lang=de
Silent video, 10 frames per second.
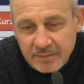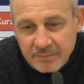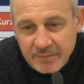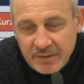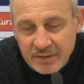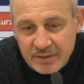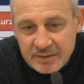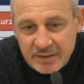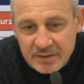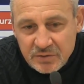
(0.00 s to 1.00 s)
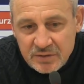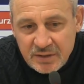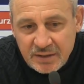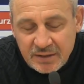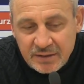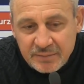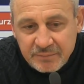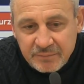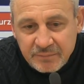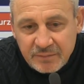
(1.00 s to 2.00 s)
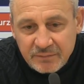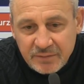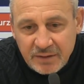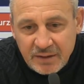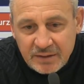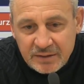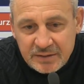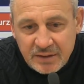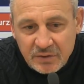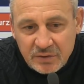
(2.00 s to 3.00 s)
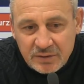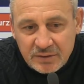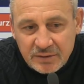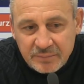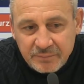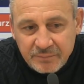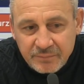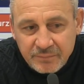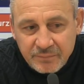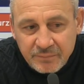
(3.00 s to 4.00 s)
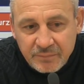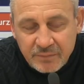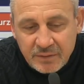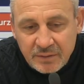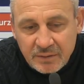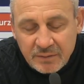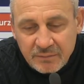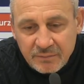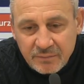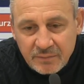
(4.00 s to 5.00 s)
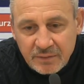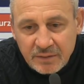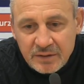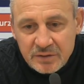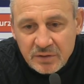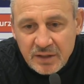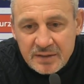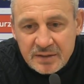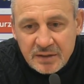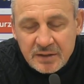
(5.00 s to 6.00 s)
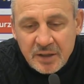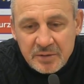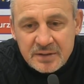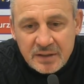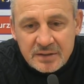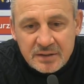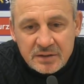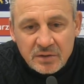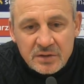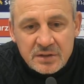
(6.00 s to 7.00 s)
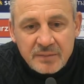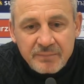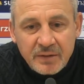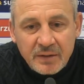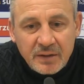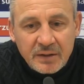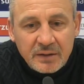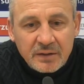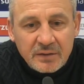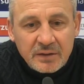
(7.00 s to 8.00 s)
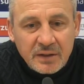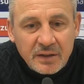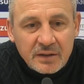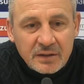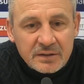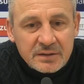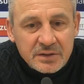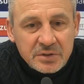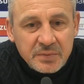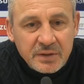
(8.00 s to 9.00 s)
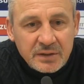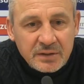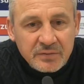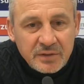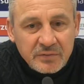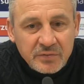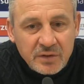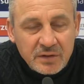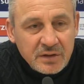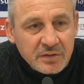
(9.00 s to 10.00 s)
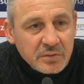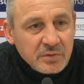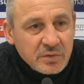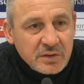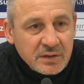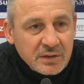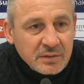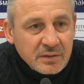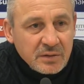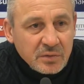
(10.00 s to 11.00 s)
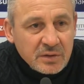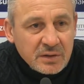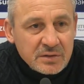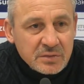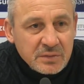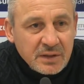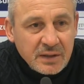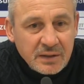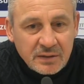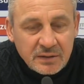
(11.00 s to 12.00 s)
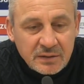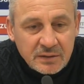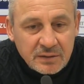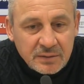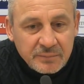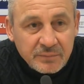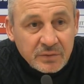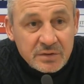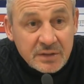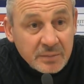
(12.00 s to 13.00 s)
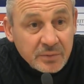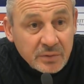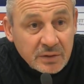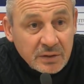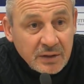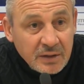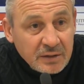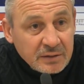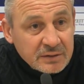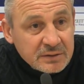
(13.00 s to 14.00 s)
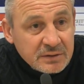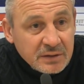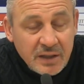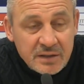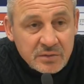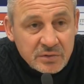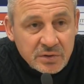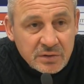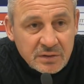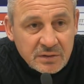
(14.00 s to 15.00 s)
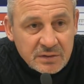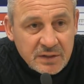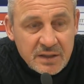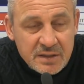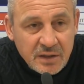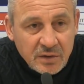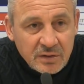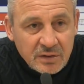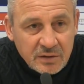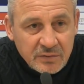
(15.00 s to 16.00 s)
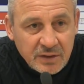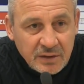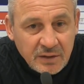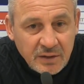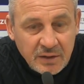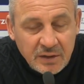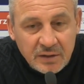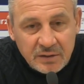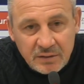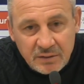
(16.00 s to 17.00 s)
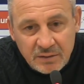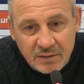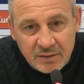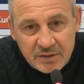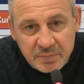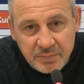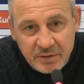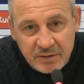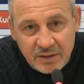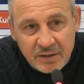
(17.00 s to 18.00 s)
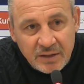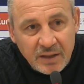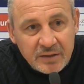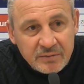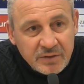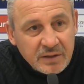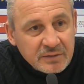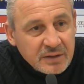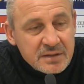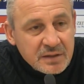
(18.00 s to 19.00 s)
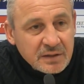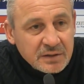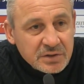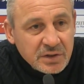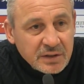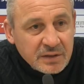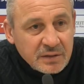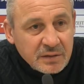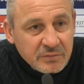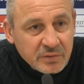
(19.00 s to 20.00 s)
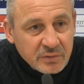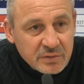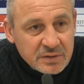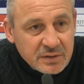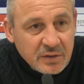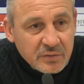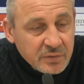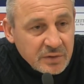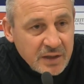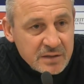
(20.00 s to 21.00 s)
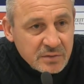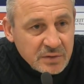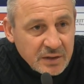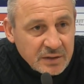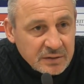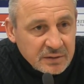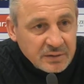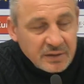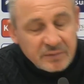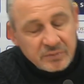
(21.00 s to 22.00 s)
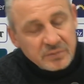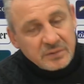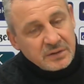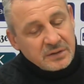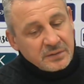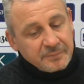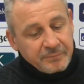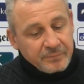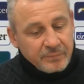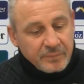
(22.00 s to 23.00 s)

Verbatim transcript: wenn ich das jetzt so sage, vielleicht ist ja auch ähm, nicht so ganz richtig, aber ich sage das trotzdem. Ich denke, dass die Spiele, die wir vorher nicht kennen, Jüdigen, Lotte zum Teil, äh, Osnabrück, dass die Leistung schon sehr, sehr ordentlich war. Das Spiel gegen allen war tatsächlich schlecht von uns, auch von Leistung her. Ja, und, ähm,